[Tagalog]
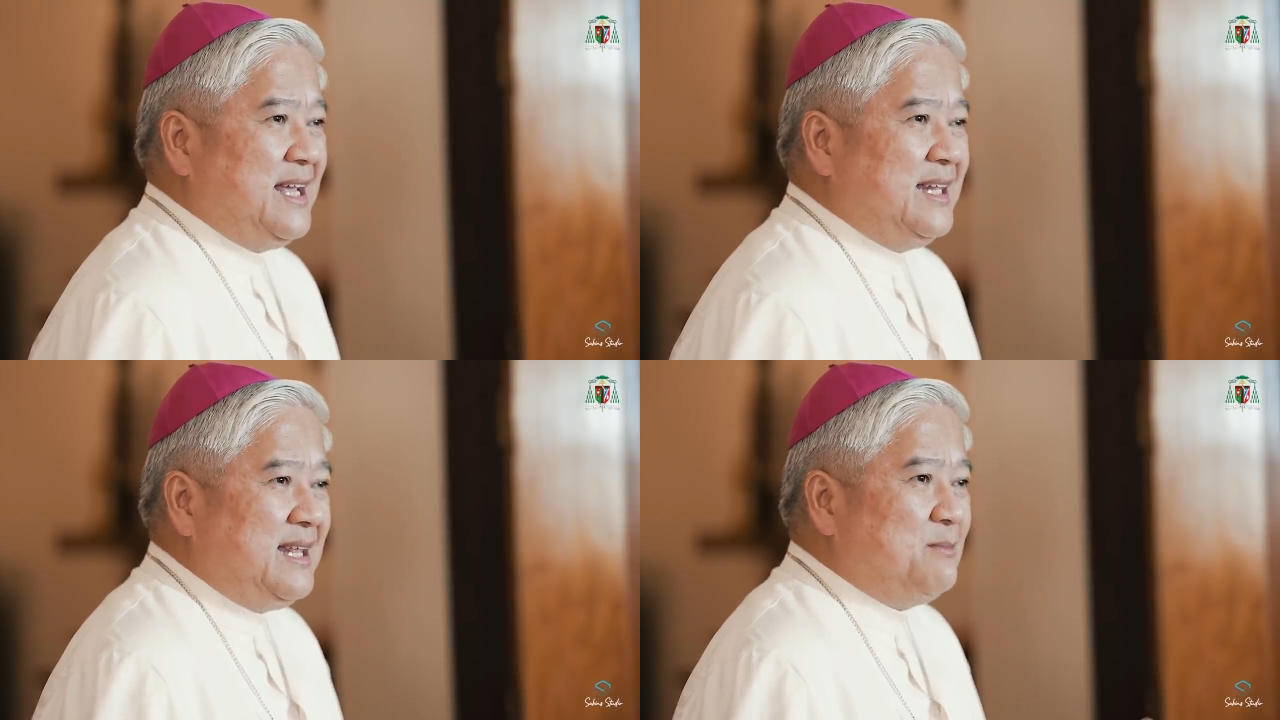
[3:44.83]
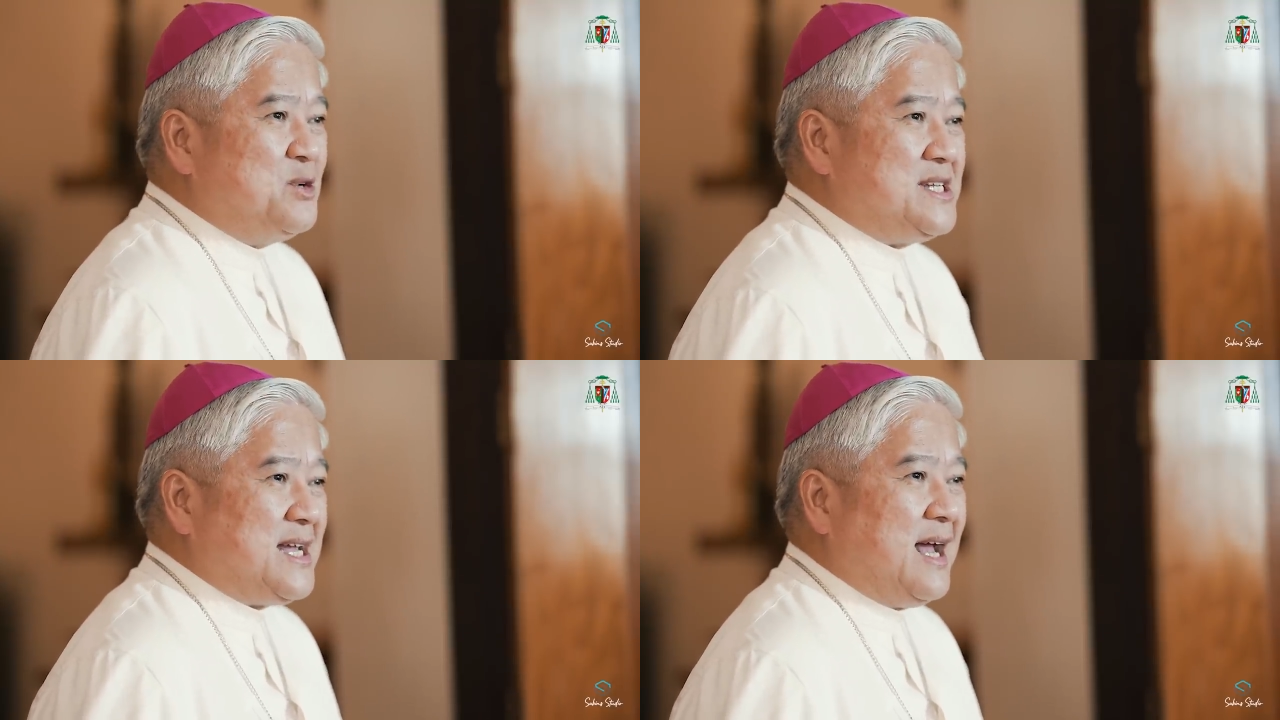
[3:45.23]
hindi
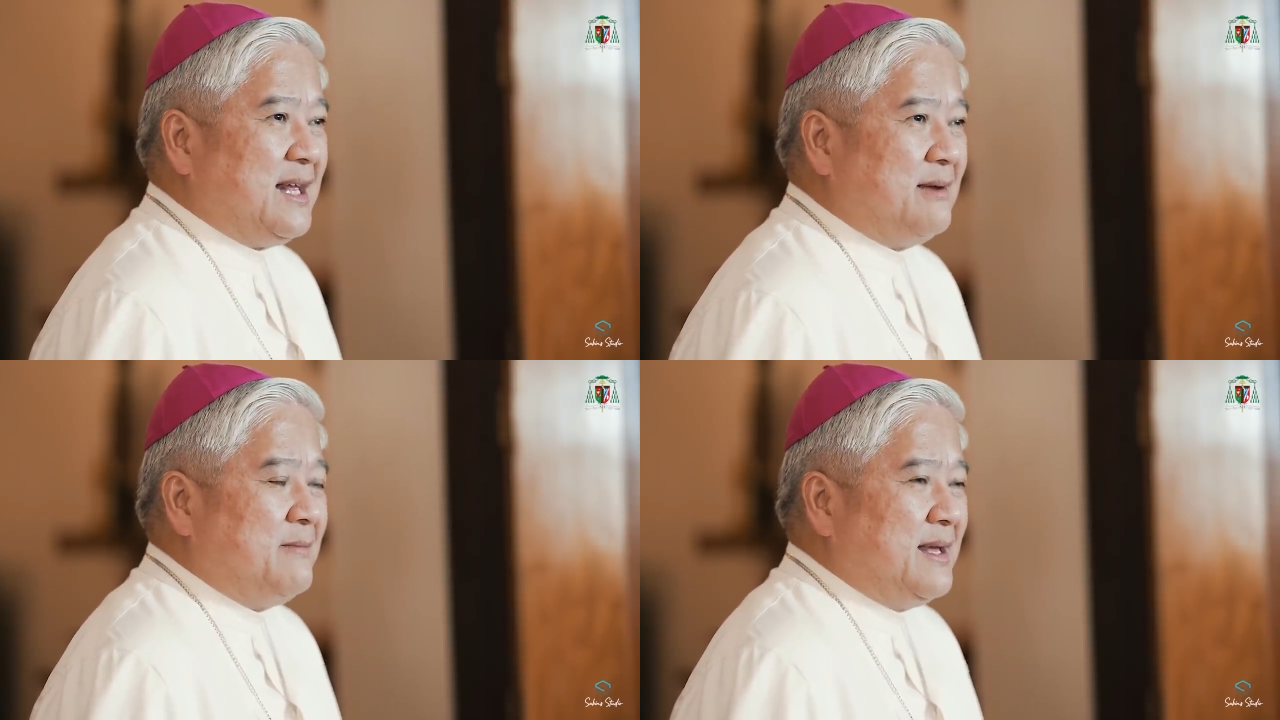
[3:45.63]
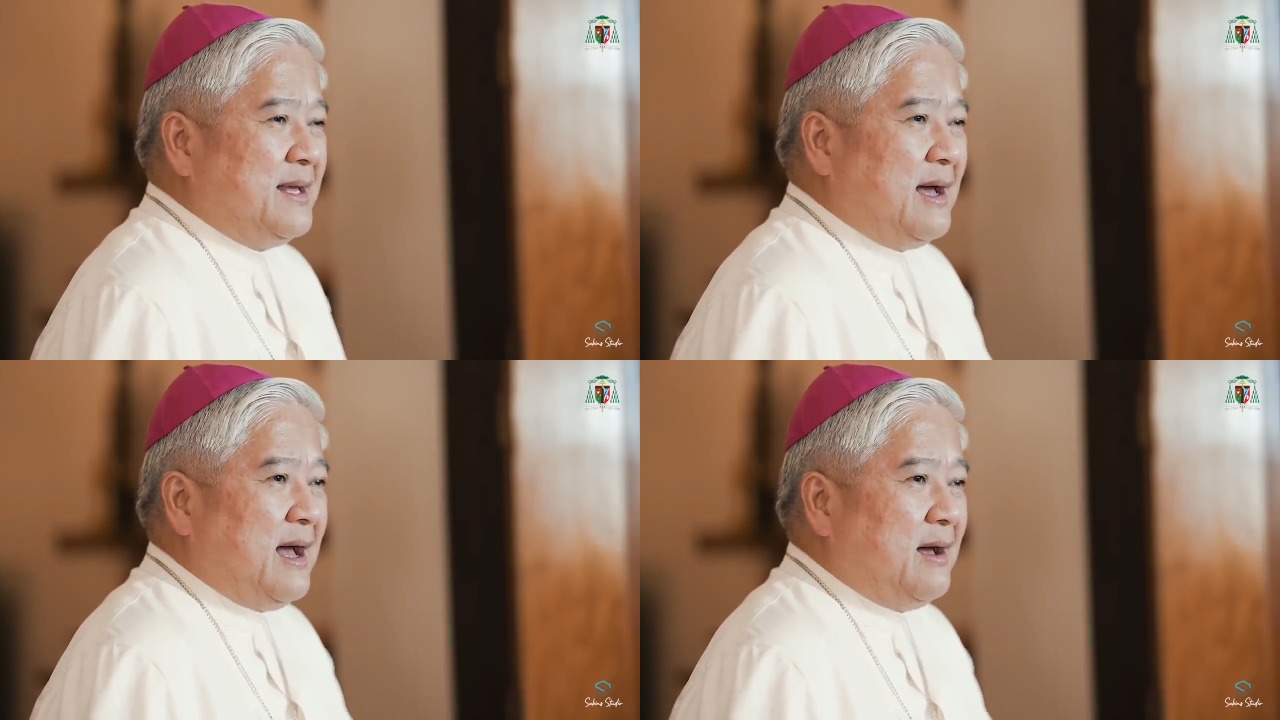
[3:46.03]
mo siya
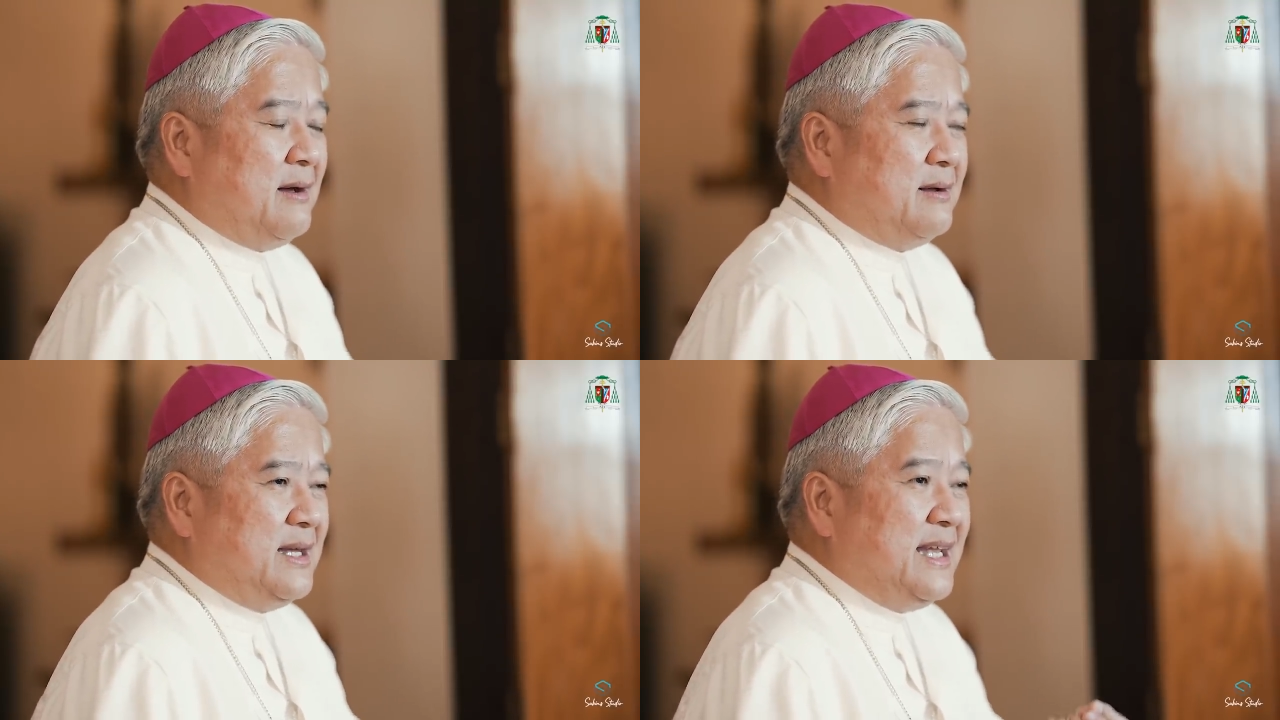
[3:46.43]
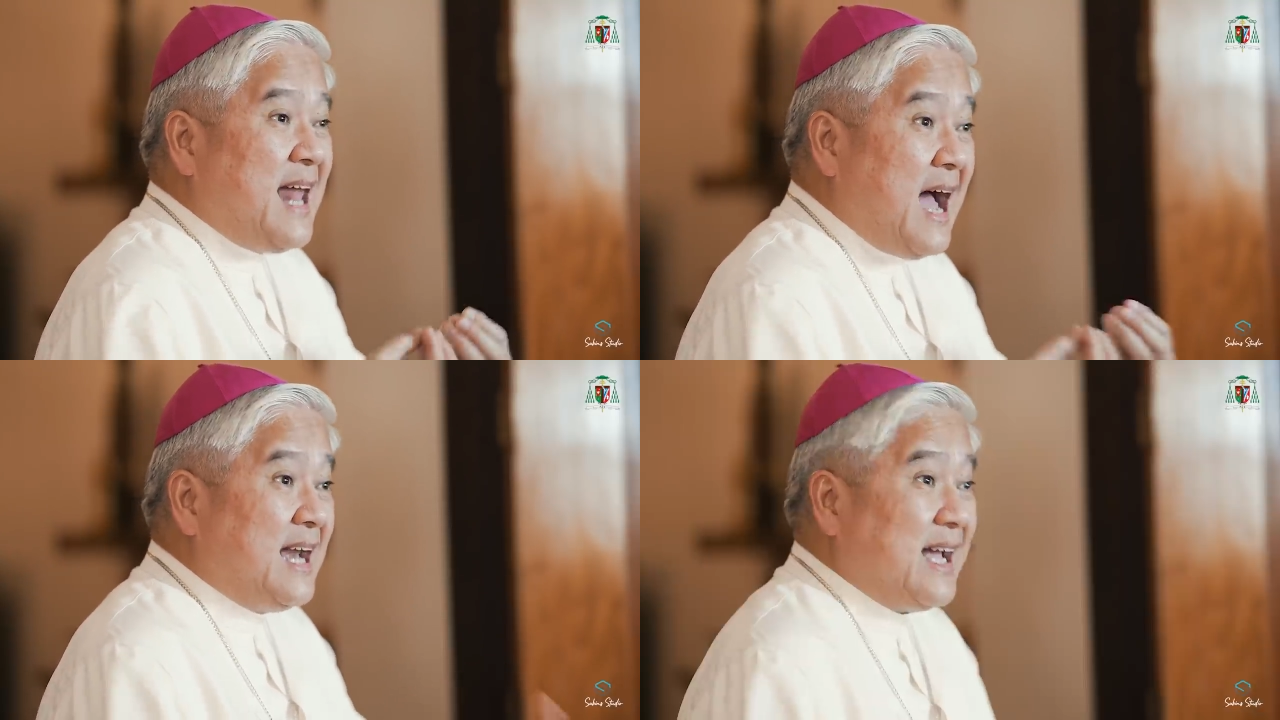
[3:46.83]
uh,
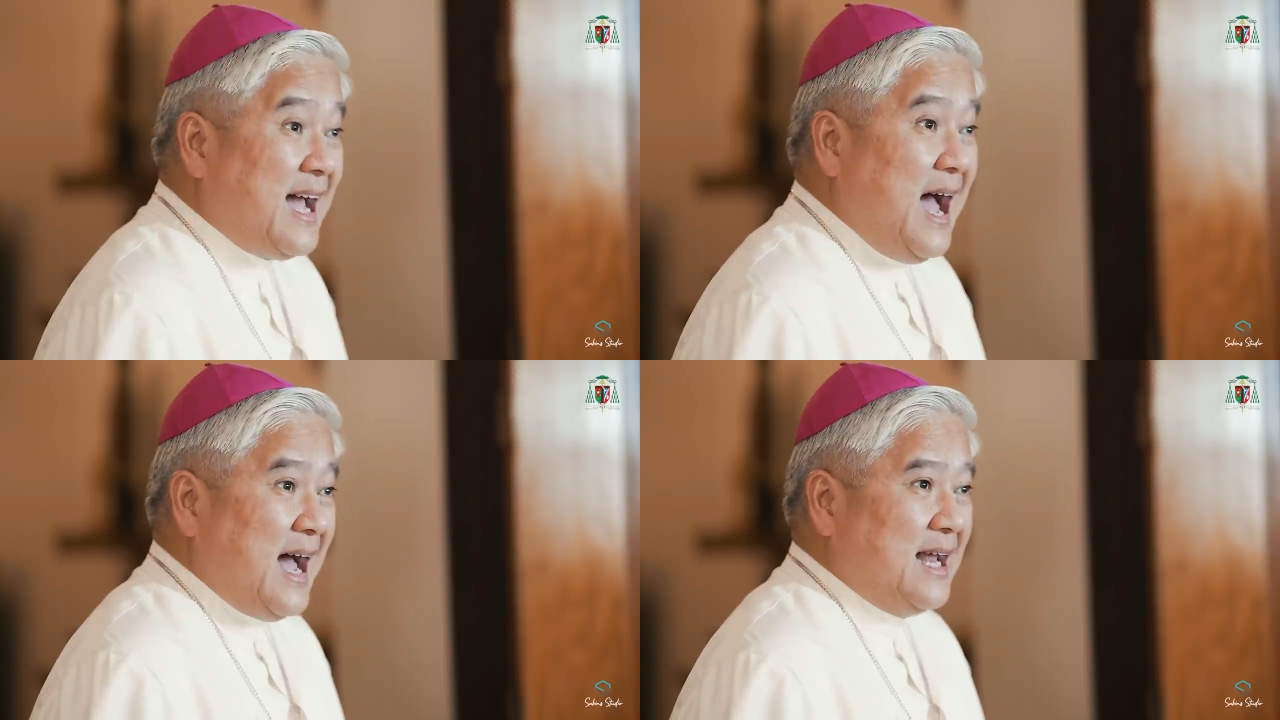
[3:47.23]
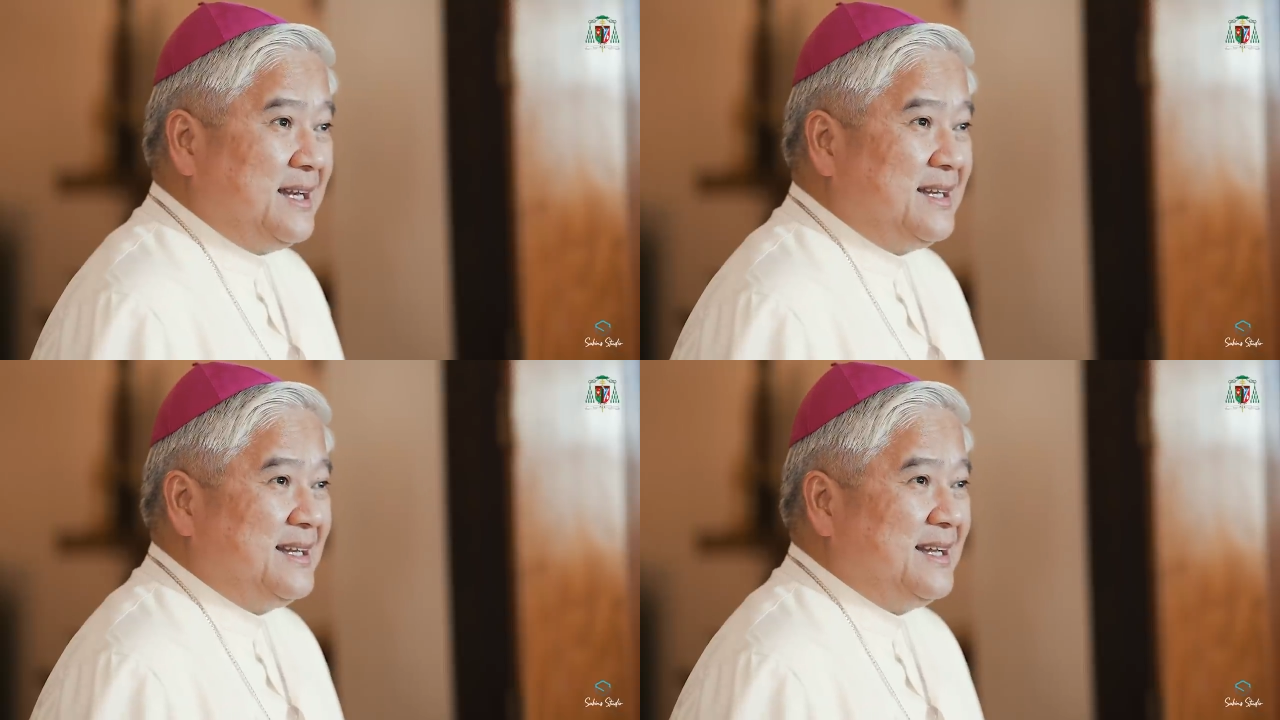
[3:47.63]

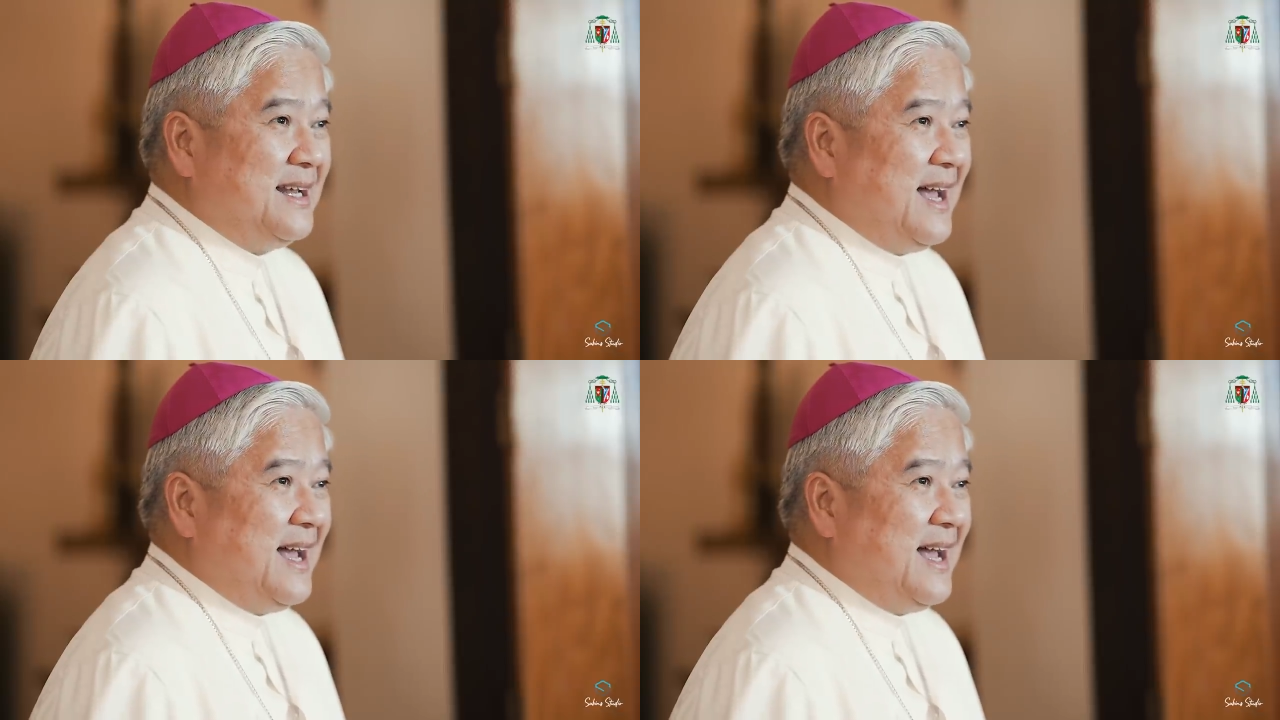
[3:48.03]
inaalagaan,